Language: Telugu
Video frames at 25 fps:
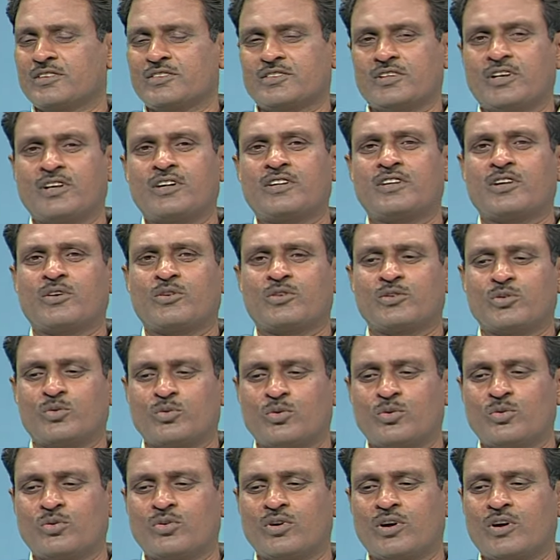తండ్రి తర్వాత
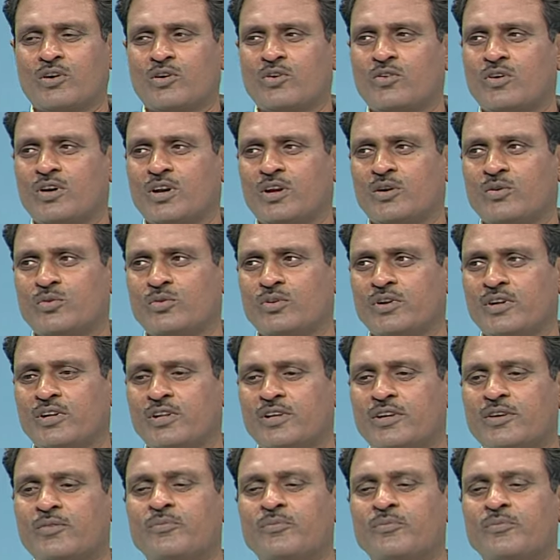కొడుకు రావడం అలా ఉండేది